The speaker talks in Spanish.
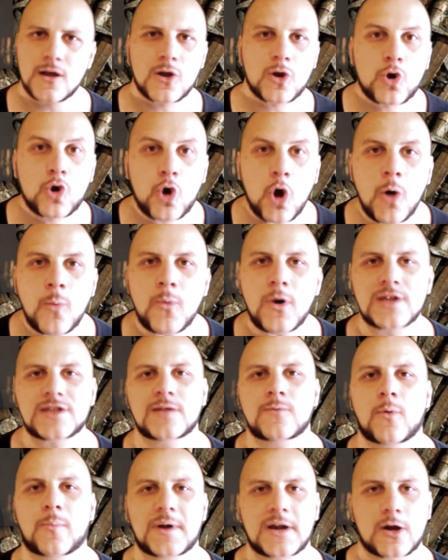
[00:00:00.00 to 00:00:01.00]
¿Cómo
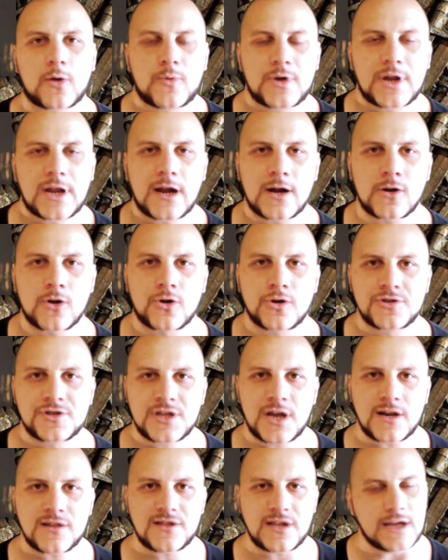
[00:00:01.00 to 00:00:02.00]
hacemos para comunicarnos con
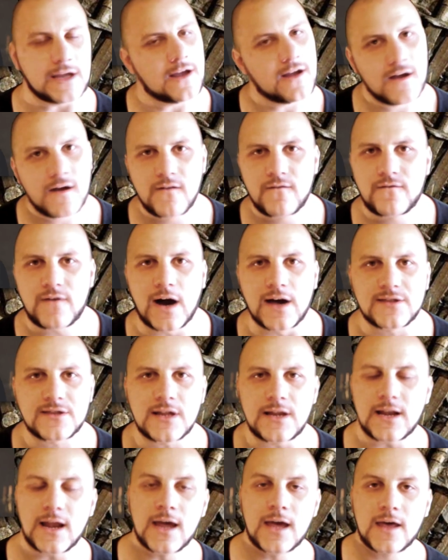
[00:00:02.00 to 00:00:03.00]
Cersei?
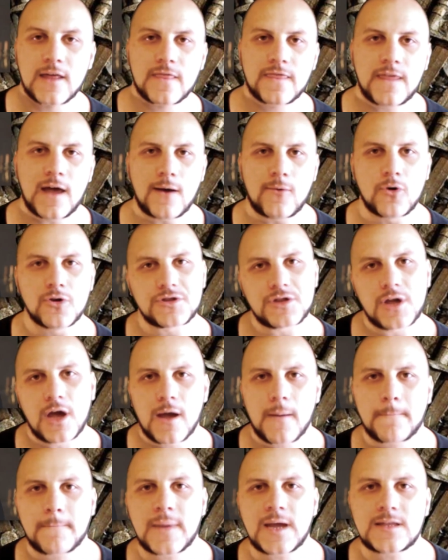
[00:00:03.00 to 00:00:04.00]
Fácil. Davos
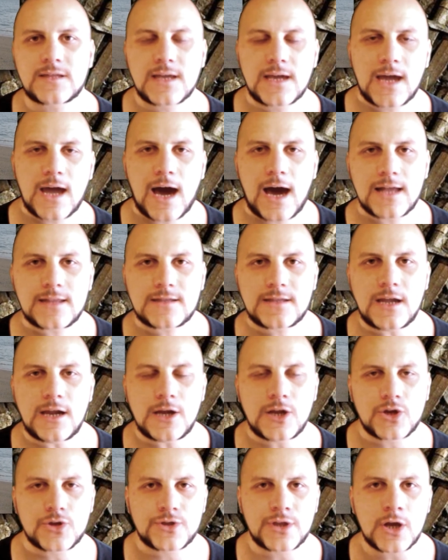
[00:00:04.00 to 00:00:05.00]
mete a
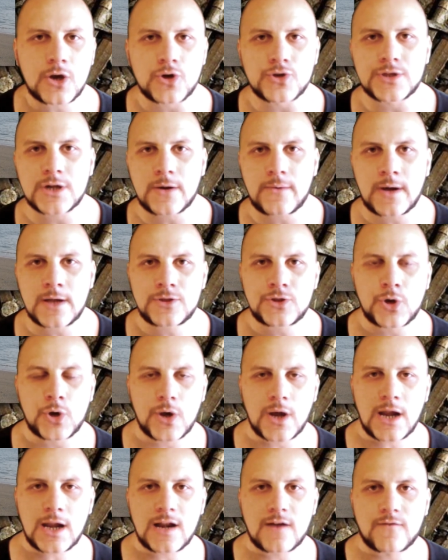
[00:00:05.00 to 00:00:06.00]
Tyrion de contrabando
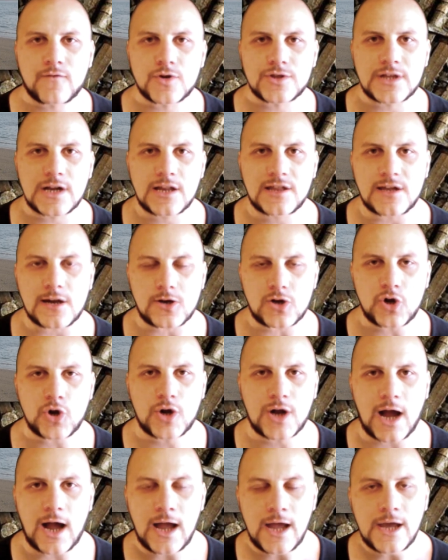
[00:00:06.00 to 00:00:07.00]
en la Fortaleza
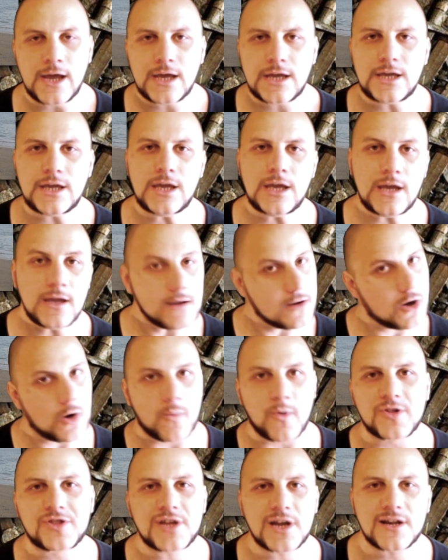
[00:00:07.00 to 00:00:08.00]
Roja y como
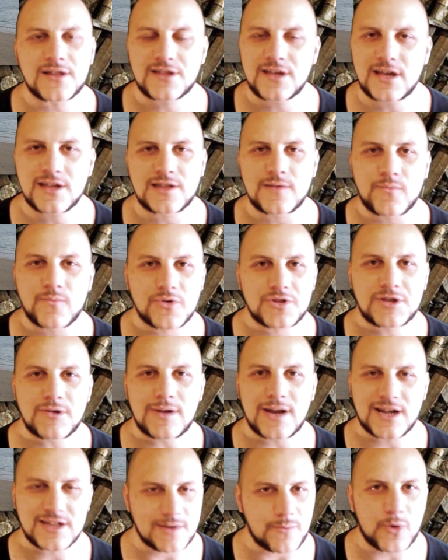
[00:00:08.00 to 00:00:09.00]
Cersei es imposible que
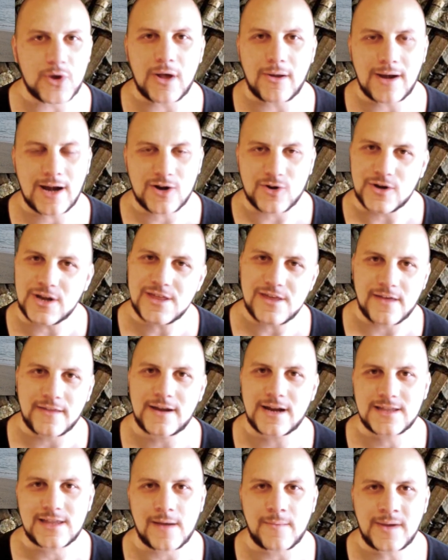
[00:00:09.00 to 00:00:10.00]
se pueda hablar con ella
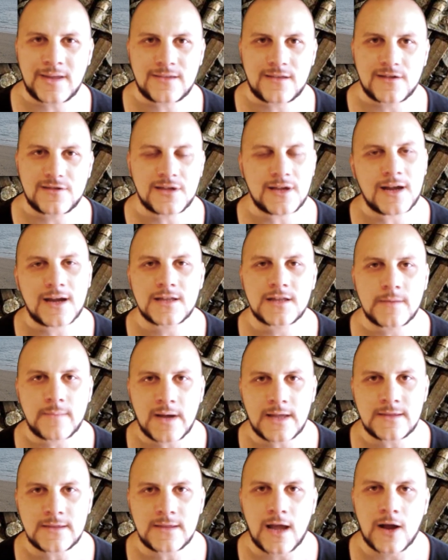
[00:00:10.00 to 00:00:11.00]
directamente sin que te
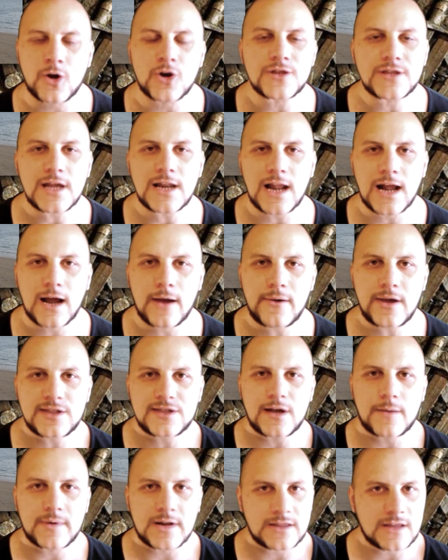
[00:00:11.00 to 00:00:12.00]
mande a cortar la cabeza, a
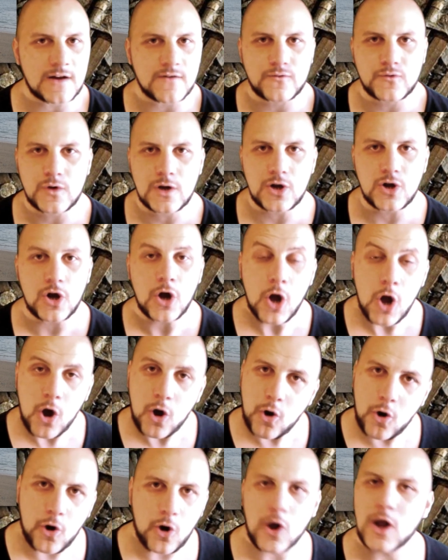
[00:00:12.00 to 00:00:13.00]
prender fuego
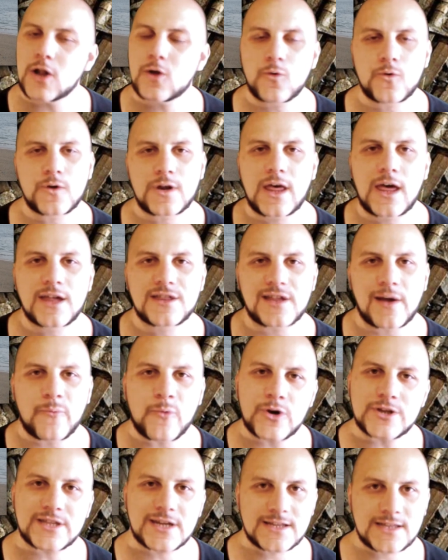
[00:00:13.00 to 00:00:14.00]
o alguna de esas muertes
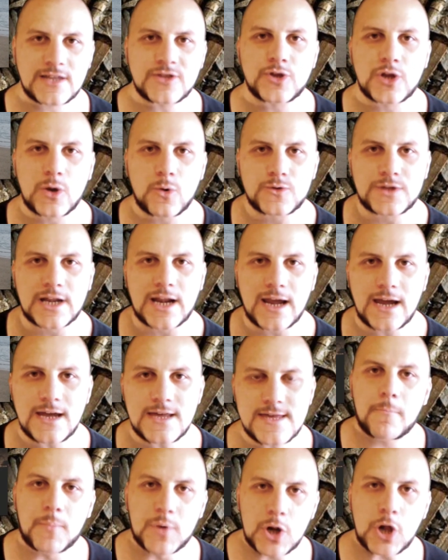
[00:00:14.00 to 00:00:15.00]
que tanto le gustan a
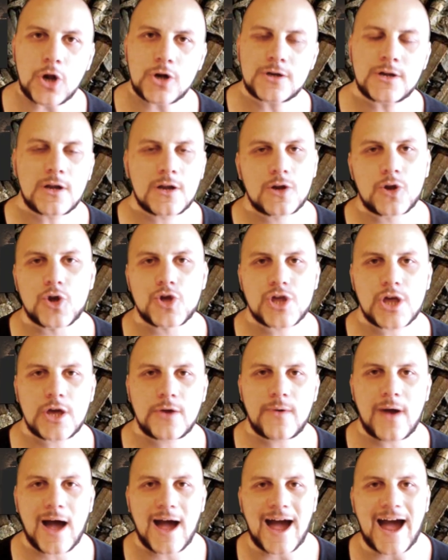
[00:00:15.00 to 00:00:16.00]
ella, Bron lo
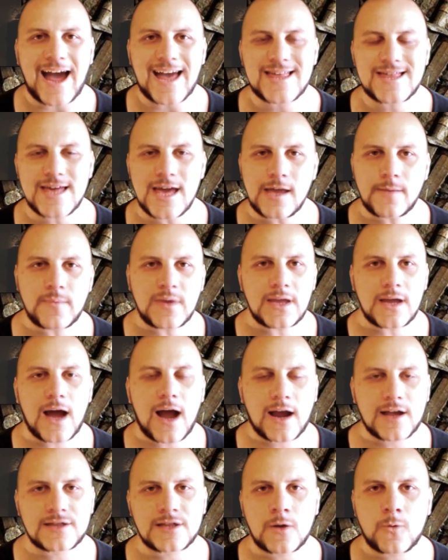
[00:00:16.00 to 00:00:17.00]
lleva a Jamie
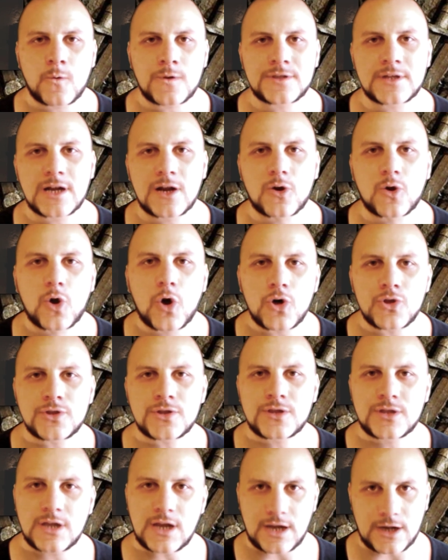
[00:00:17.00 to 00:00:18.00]
a que se encuentre con
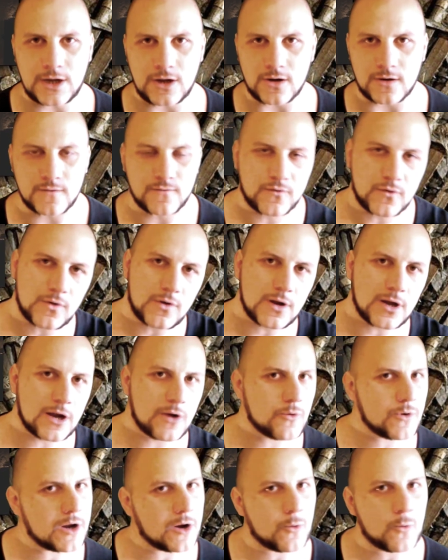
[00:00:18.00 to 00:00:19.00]
Tyrion. Fue
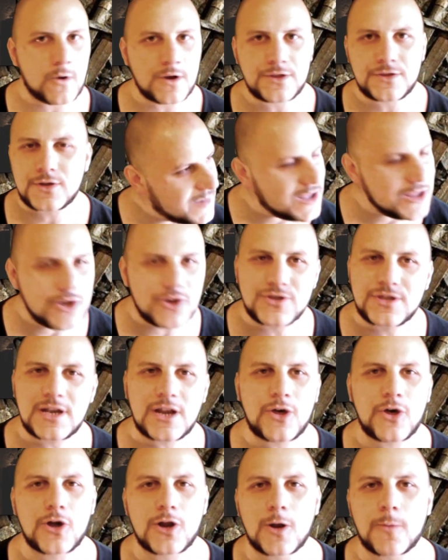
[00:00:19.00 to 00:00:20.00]
un encuentro medio
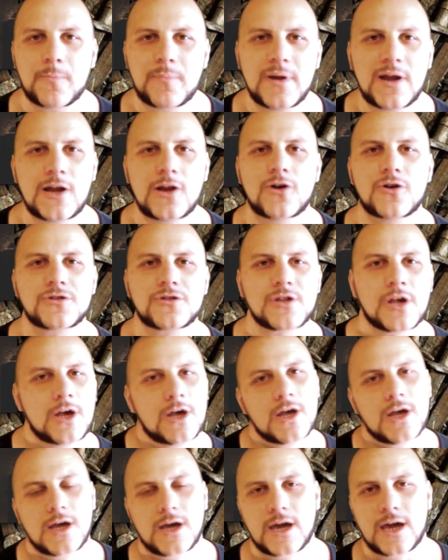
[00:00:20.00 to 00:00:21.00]
tirado de los pelos,
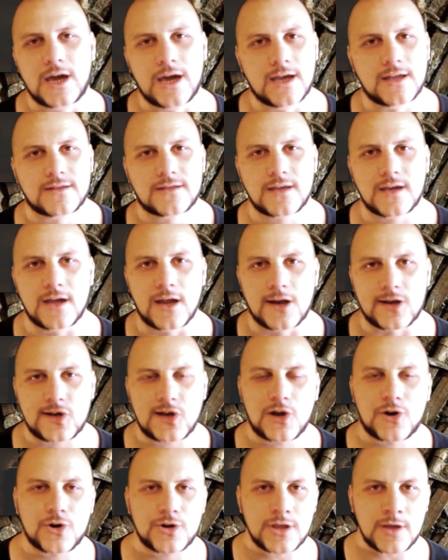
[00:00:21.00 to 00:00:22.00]
este,
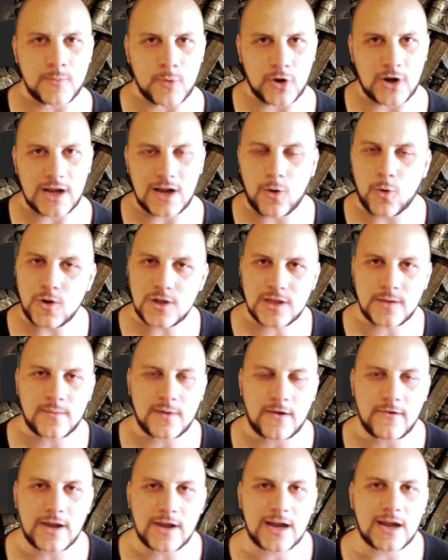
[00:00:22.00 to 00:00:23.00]
recordemos que la
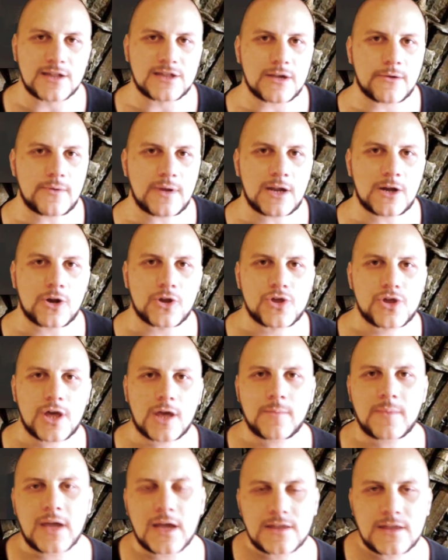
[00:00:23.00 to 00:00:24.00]
última vez que se vieron,
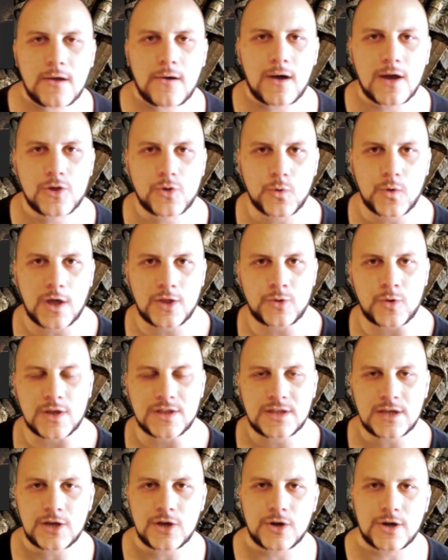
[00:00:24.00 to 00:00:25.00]
Jamie estaba ayudando
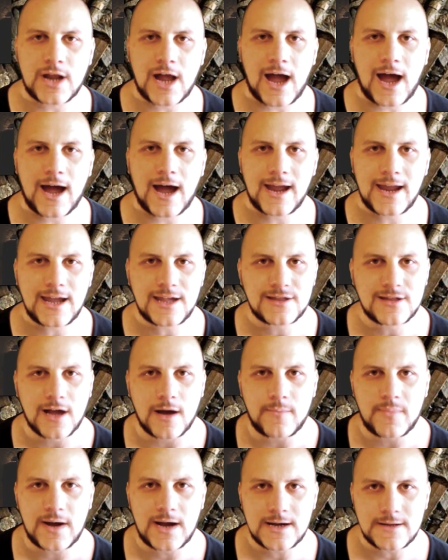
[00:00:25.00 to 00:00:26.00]
a Tyrion a
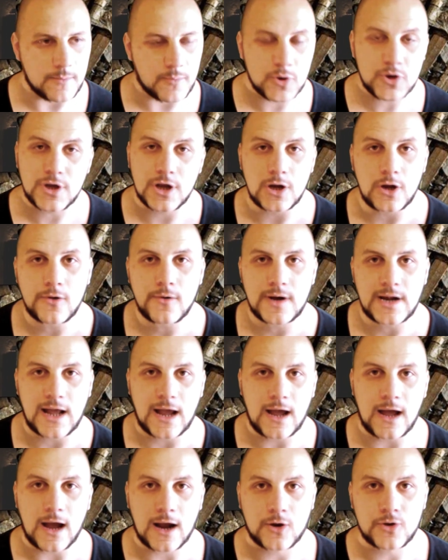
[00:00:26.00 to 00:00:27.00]
escapar porque lo iban
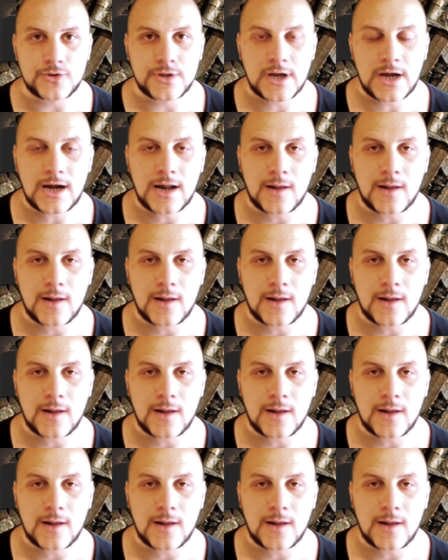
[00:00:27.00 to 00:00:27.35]
a, a condenar a